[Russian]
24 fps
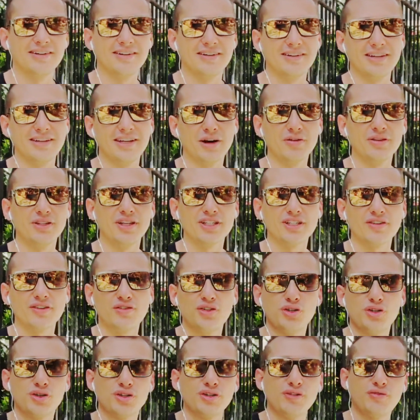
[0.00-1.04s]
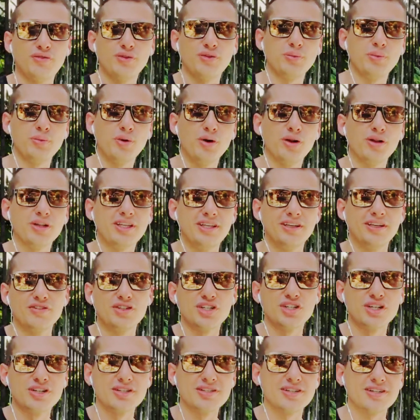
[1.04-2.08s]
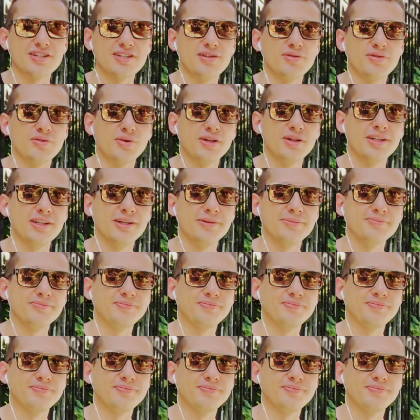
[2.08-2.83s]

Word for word: Я вот даже в черной футболке и в джинсах сегодня.